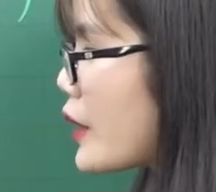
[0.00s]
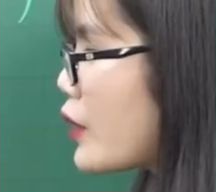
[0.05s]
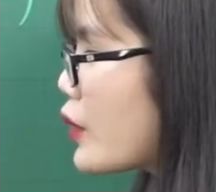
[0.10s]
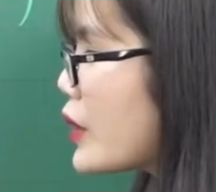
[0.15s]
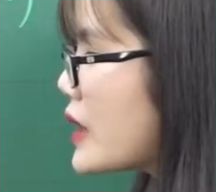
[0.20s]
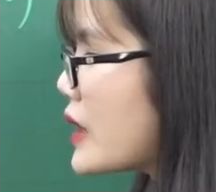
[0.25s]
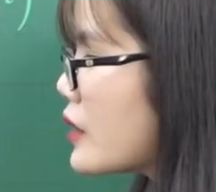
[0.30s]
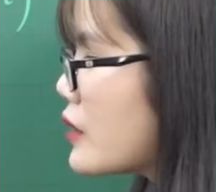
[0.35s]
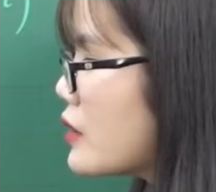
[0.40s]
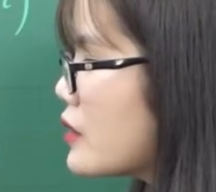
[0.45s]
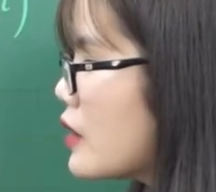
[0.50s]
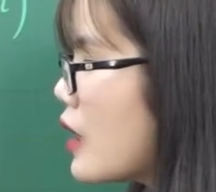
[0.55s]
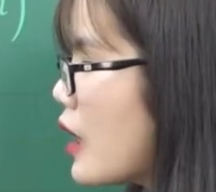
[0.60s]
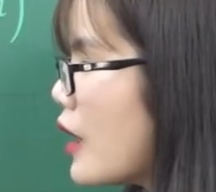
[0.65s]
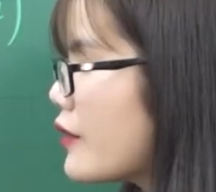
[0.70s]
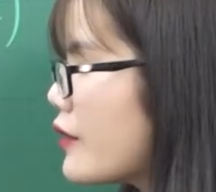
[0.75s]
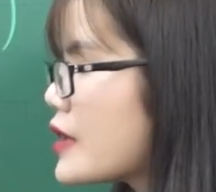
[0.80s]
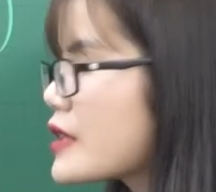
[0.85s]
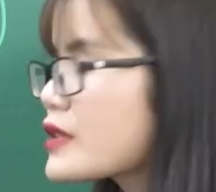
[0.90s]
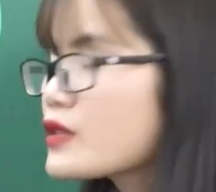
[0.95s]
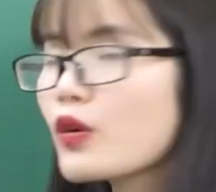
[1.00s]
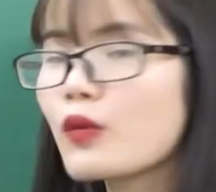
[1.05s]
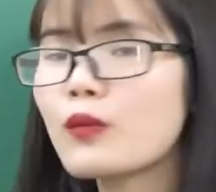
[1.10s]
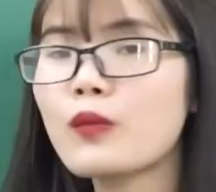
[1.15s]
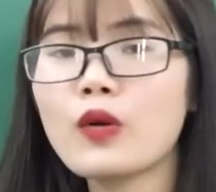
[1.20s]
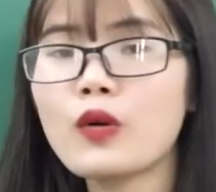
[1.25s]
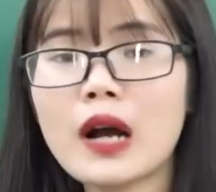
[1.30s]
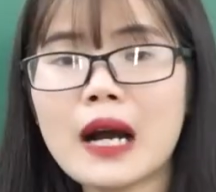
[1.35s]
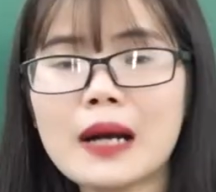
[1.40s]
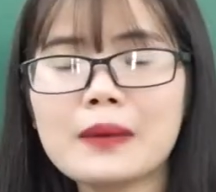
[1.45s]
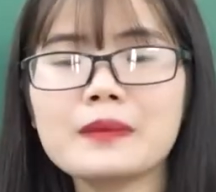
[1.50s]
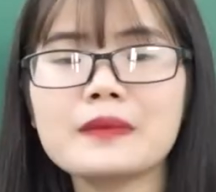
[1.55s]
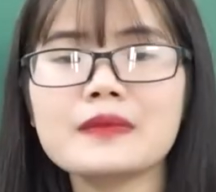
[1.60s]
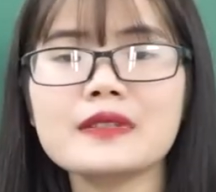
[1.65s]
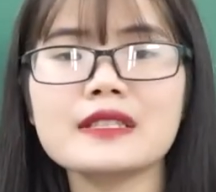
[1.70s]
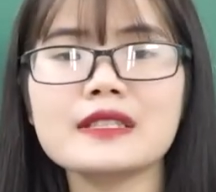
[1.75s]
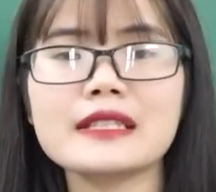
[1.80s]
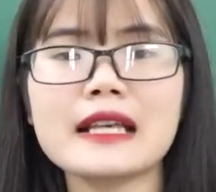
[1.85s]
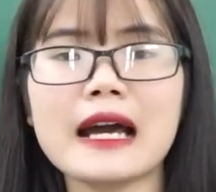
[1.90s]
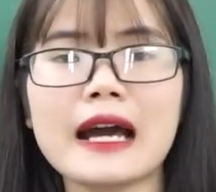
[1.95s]
lũy thừa với số mũ
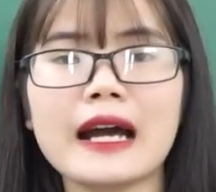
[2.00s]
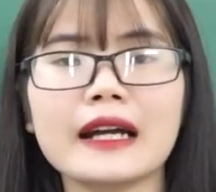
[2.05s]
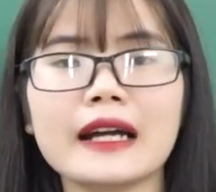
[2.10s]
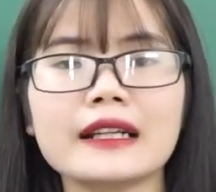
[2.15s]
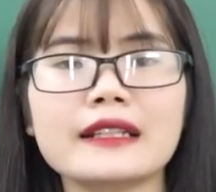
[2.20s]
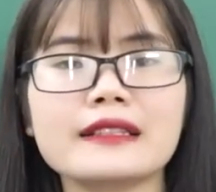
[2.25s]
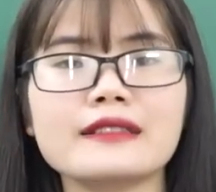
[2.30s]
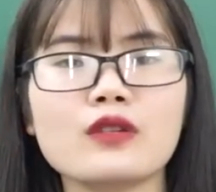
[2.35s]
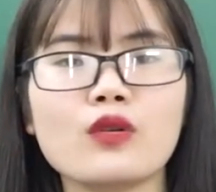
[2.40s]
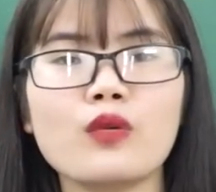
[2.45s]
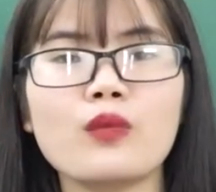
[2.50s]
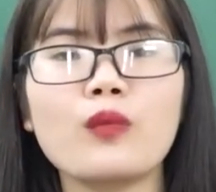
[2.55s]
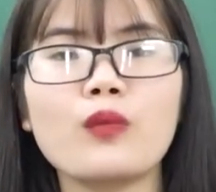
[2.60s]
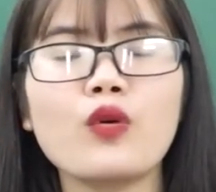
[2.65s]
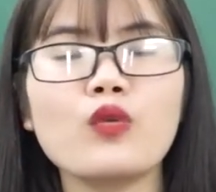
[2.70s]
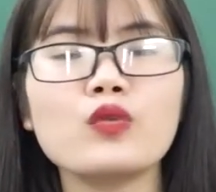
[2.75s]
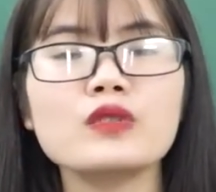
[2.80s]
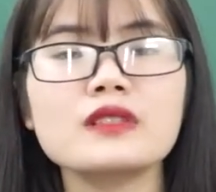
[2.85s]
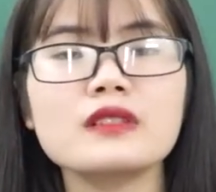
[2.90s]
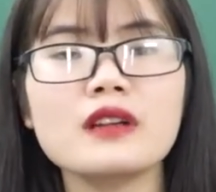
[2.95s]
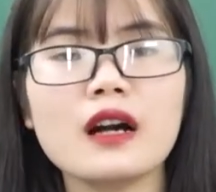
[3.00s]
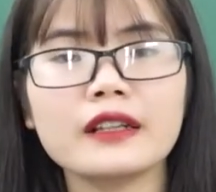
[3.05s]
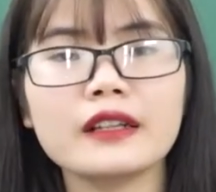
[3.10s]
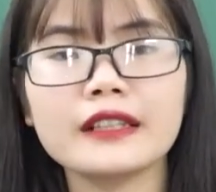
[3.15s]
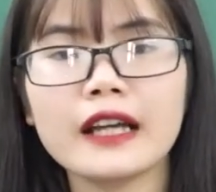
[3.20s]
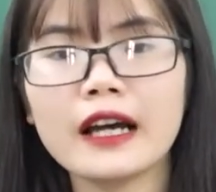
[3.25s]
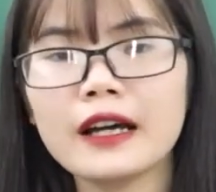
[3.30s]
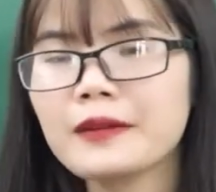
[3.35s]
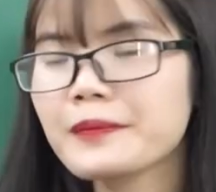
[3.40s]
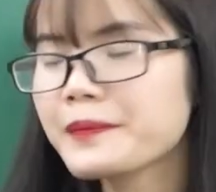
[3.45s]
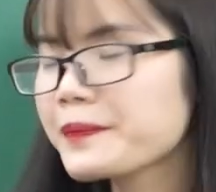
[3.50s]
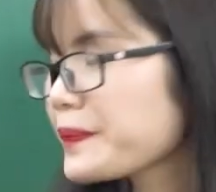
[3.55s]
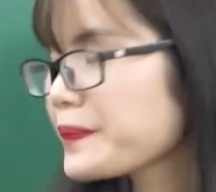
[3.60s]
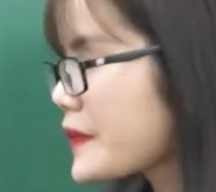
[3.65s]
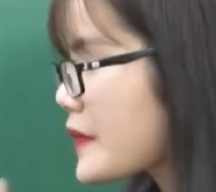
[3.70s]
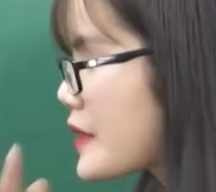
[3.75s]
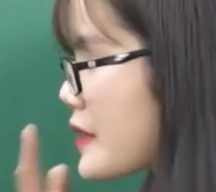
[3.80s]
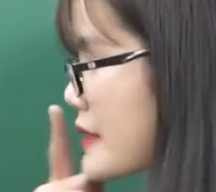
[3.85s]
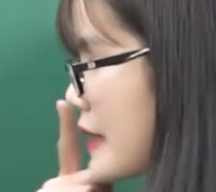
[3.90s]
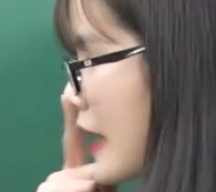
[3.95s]
âm sang cái số mũ dương nhé.
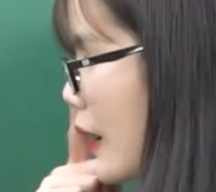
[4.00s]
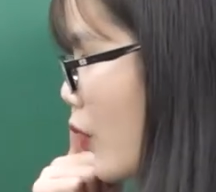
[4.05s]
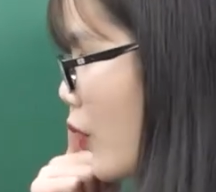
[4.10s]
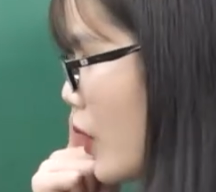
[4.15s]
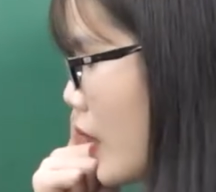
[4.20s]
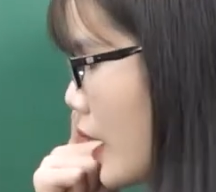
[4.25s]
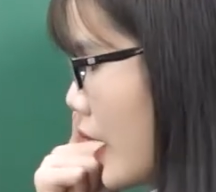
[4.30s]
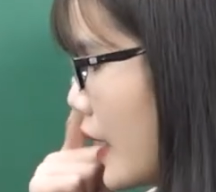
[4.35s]
như sau